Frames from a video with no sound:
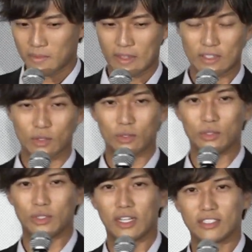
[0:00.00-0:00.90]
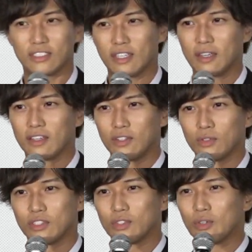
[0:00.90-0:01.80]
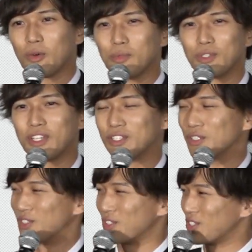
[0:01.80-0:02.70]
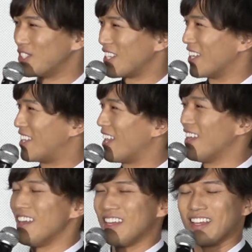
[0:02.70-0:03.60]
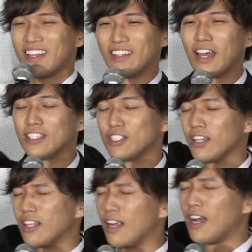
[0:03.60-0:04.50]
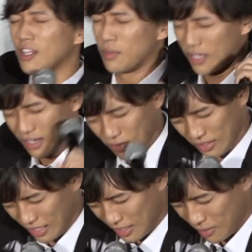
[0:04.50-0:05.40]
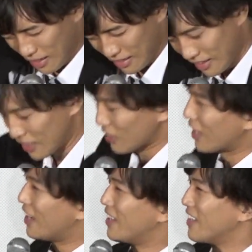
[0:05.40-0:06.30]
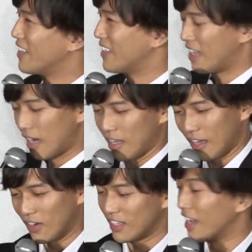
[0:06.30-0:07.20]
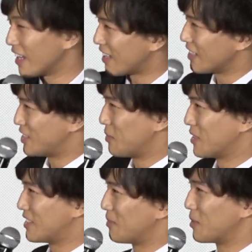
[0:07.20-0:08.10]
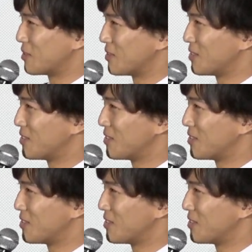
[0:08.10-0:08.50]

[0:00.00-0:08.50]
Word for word: でそういう感じでいろんな人とコミュニケーションする姿勢って大事なんだなと思いながらこうやって頭洗ったり体こうやって洗ったりしてました圭